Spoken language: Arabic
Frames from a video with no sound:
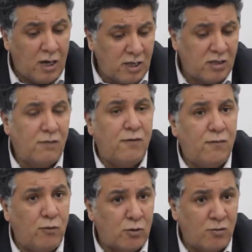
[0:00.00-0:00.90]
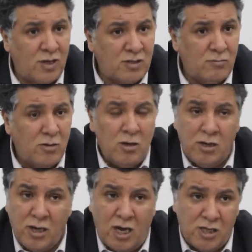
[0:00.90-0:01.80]
قعد الفلفل والطماطم
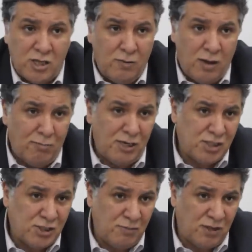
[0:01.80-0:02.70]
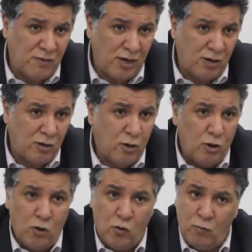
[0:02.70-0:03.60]
اللي قاعد يتباع ب 1100 فرنك
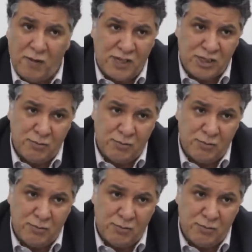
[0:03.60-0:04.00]
وب 12%